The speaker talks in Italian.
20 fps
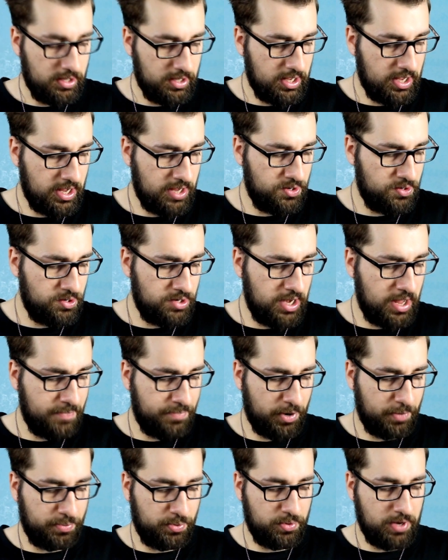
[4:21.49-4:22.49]
E non è
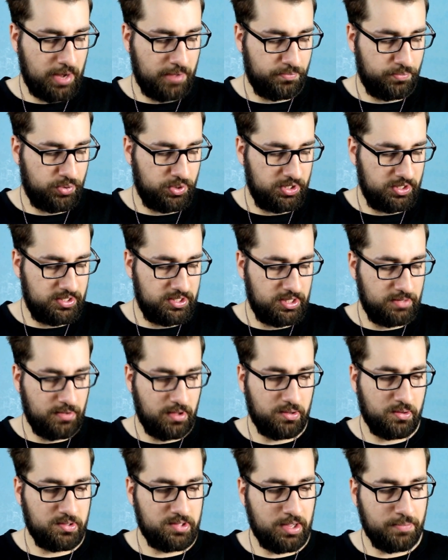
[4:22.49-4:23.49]
proprio una
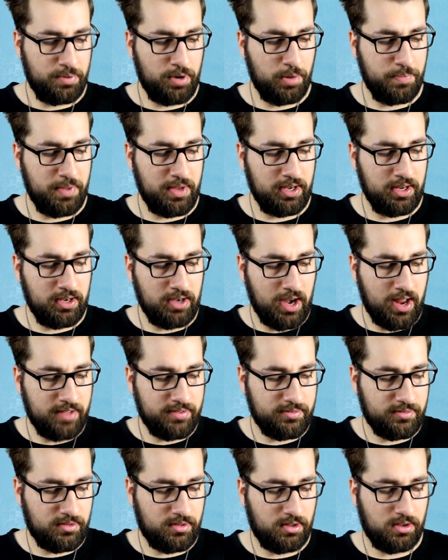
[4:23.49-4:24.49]
buonissima cosa, però per il
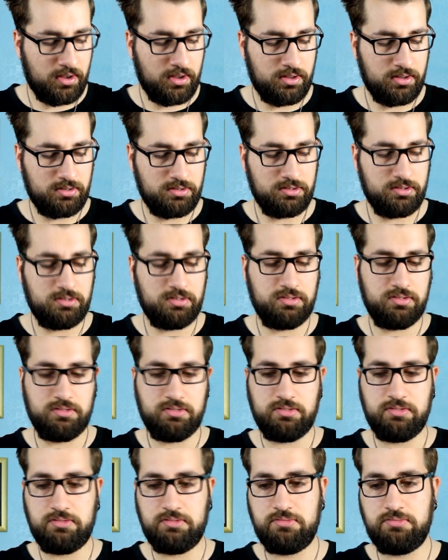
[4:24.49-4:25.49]
resto
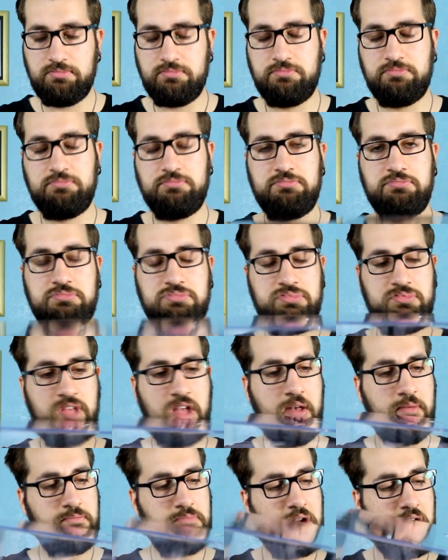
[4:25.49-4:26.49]
eh,
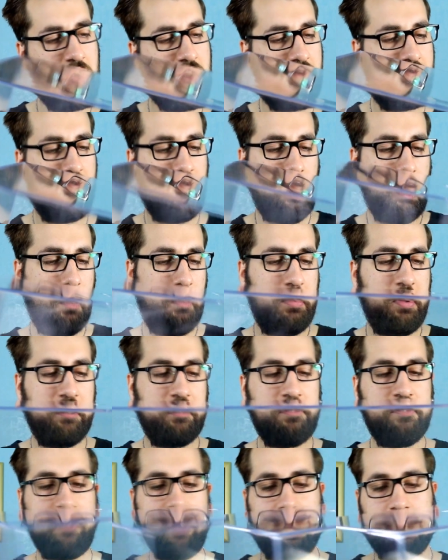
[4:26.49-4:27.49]
sembra davvero
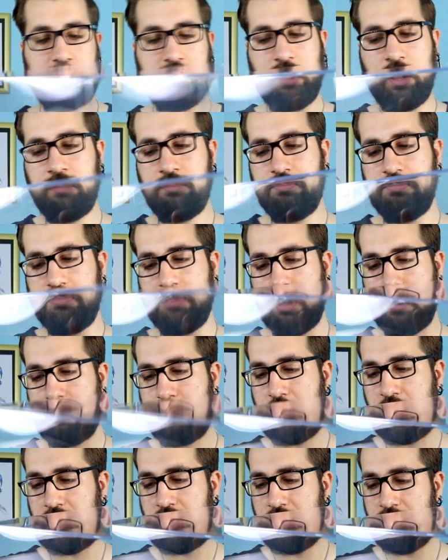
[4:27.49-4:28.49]
ben fatta,
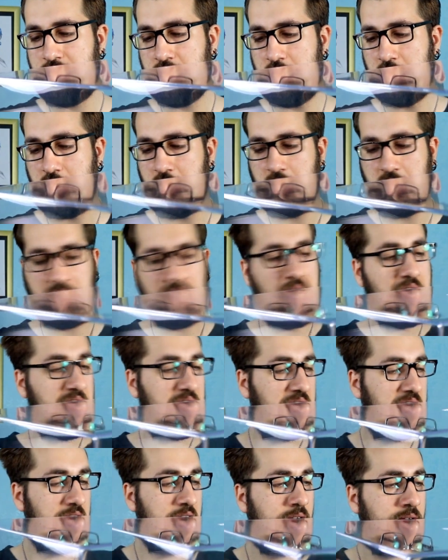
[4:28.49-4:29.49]
sembra davvero
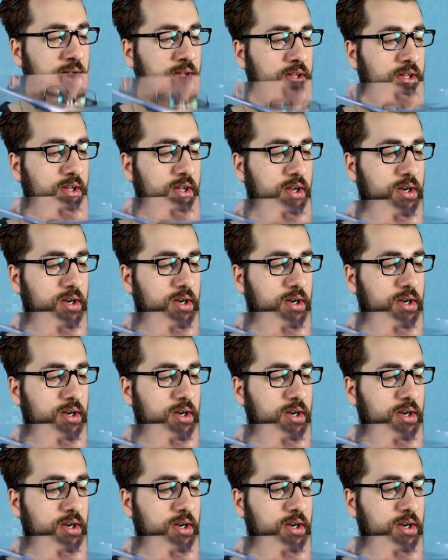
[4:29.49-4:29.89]
carina